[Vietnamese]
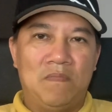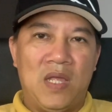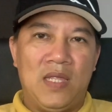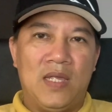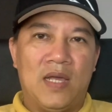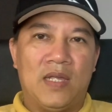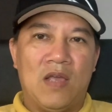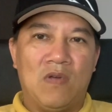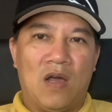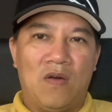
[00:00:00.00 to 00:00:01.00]
bị à,
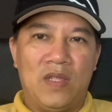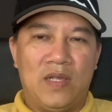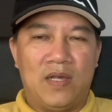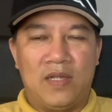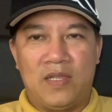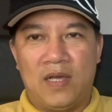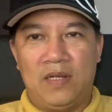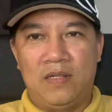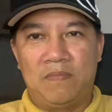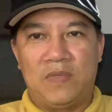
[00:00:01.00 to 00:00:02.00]
ghéo gọi ở
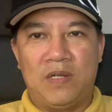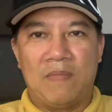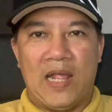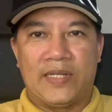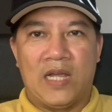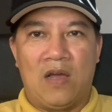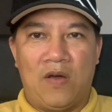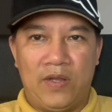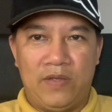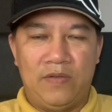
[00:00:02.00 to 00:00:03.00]
trên trên mạng xã
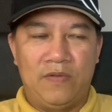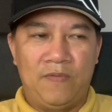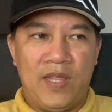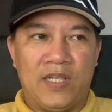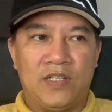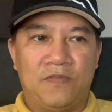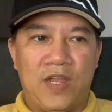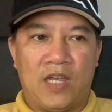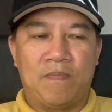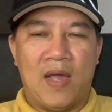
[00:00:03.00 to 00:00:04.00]
hội vì cái sự
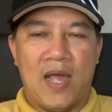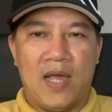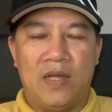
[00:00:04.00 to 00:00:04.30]
việc mà